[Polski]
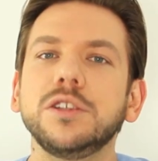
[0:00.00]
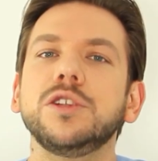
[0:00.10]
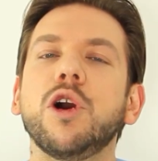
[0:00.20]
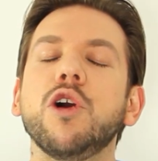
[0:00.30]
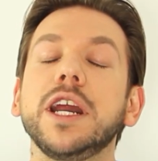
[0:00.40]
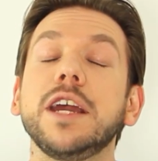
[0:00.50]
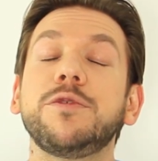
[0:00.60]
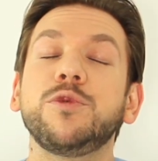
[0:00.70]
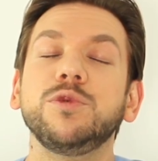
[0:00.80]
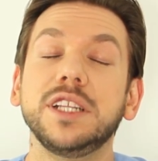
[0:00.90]
To
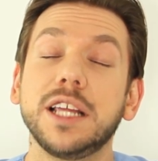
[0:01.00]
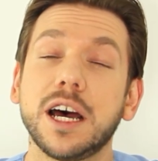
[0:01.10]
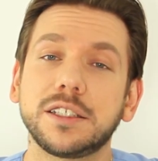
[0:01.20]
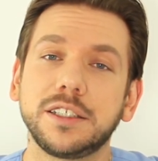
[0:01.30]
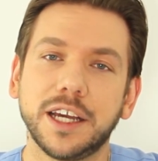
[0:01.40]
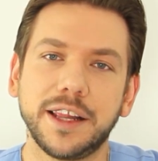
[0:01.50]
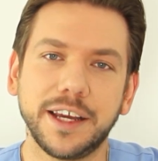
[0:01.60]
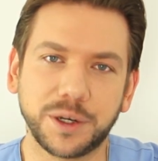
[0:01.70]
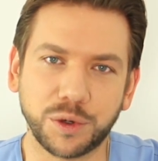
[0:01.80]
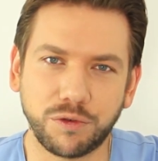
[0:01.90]
refundacja
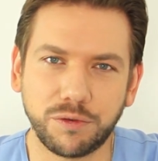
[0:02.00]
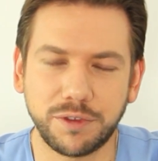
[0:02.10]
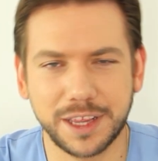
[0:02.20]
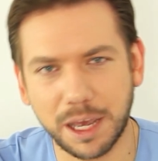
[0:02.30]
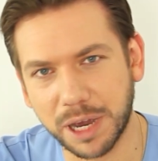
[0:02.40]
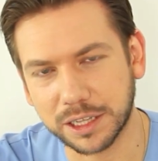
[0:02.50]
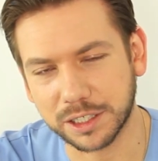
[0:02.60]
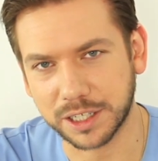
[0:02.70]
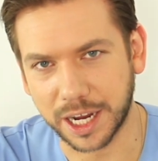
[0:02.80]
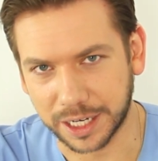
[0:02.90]
leków. Temat
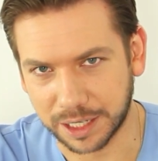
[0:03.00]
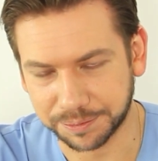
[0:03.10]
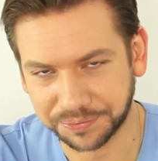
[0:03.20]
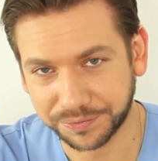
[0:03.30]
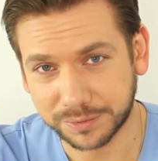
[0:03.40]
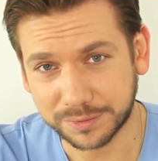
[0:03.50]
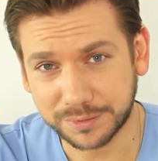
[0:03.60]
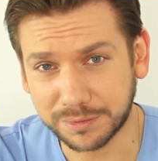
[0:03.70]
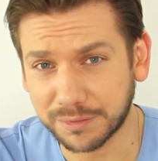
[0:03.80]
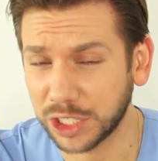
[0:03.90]
rzeka.
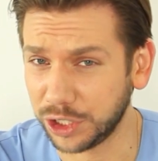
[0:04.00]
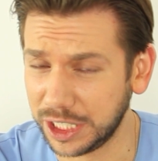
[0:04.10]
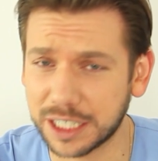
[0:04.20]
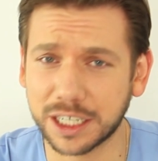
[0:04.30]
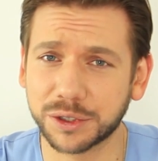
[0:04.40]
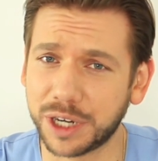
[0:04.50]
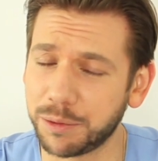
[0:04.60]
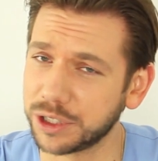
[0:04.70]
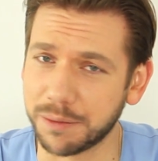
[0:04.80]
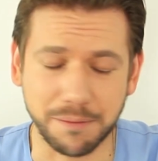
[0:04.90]
Kolejna rzecz, która
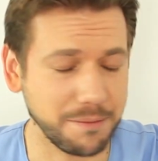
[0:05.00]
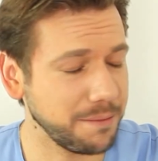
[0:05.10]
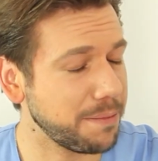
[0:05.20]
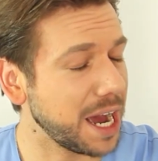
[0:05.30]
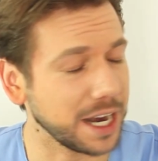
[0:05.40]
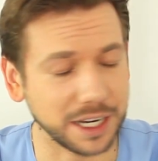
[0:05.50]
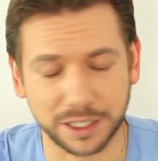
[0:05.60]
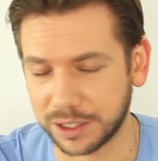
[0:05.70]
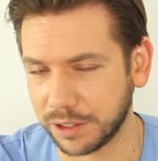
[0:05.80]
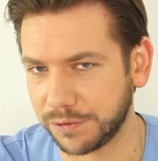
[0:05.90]
może
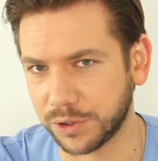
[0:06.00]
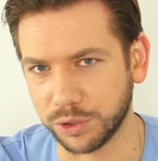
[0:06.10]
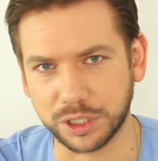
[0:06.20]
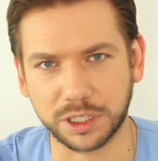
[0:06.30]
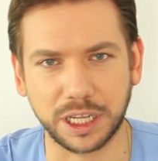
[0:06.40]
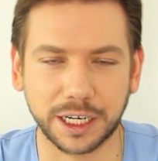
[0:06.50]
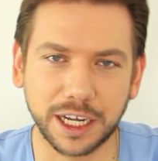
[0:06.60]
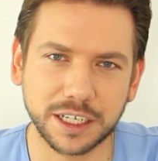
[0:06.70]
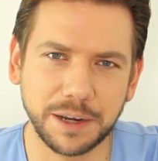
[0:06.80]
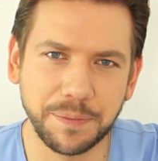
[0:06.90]
bardzo wkurzyć
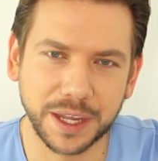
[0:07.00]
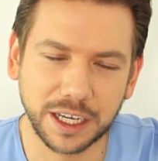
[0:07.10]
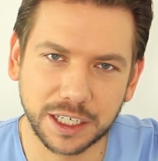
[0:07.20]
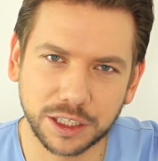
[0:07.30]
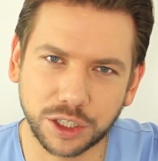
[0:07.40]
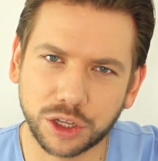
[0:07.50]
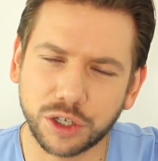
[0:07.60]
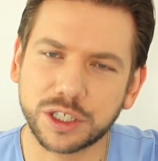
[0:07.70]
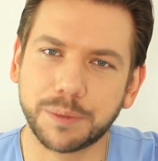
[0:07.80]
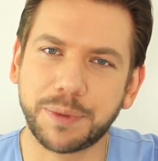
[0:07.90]
lekarza, to
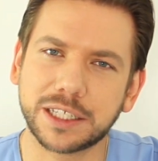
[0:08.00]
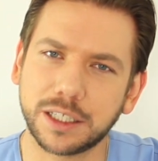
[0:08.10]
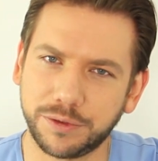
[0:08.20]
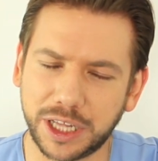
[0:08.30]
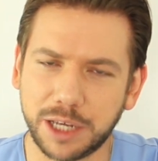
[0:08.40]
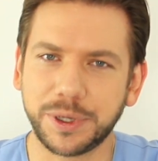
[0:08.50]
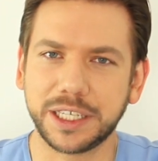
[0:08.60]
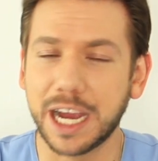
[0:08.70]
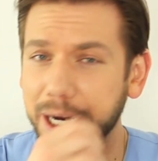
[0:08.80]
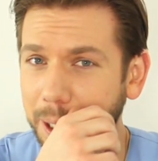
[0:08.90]
to, że pacjent wie
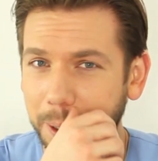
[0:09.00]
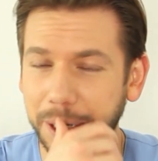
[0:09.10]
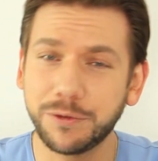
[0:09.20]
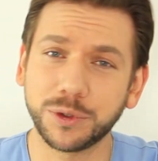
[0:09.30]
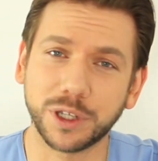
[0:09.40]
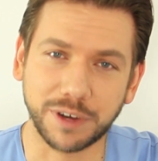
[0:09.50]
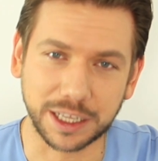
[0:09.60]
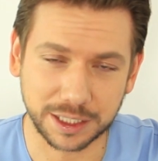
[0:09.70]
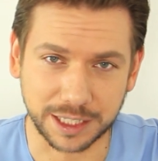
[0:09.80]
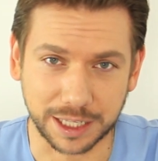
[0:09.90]
lepiej, jak
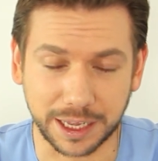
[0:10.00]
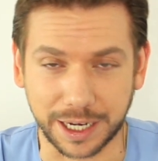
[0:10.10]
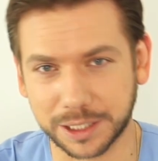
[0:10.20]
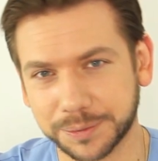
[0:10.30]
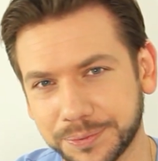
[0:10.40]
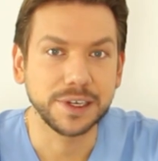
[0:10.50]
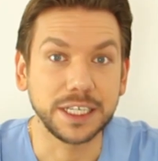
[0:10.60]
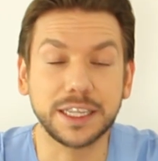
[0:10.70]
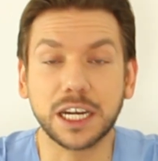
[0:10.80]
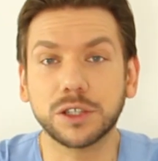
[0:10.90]
refundowany jest dany lek.
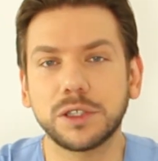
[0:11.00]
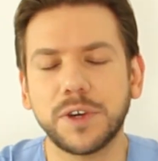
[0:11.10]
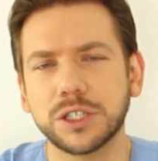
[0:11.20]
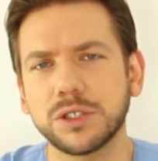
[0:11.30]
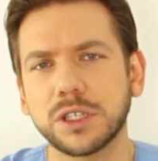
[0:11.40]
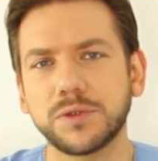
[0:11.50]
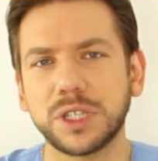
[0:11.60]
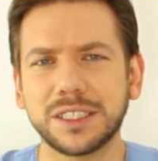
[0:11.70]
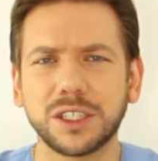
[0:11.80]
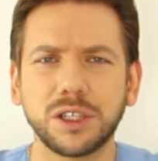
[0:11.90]
I tak od
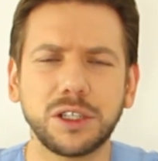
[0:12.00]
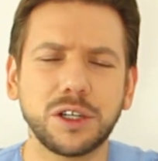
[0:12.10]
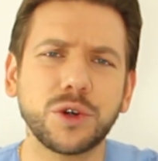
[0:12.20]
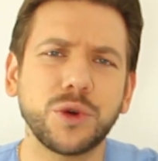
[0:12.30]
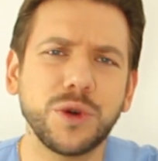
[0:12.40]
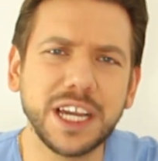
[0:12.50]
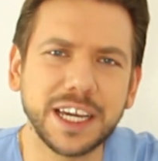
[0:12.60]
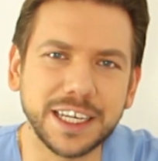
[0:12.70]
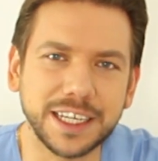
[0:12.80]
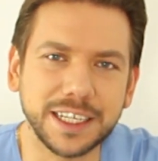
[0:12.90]
2012 roku
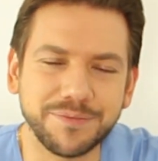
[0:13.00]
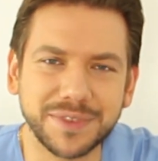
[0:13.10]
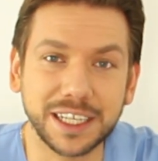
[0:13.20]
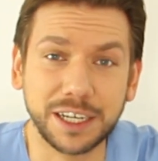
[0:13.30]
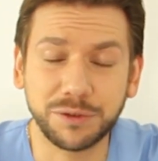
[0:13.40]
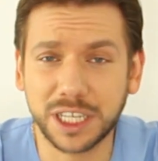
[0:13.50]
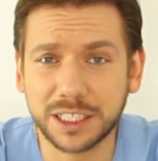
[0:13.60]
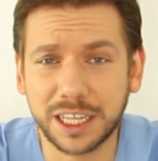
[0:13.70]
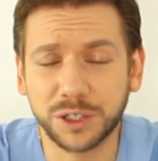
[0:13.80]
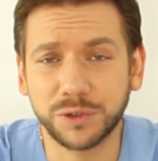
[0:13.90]
e,
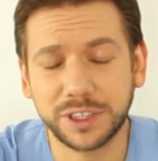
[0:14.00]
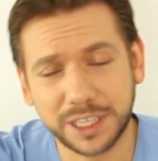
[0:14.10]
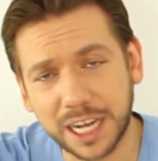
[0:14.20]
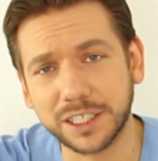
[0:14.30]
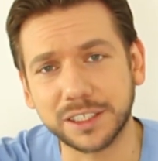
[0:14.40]
refundacja leków tak się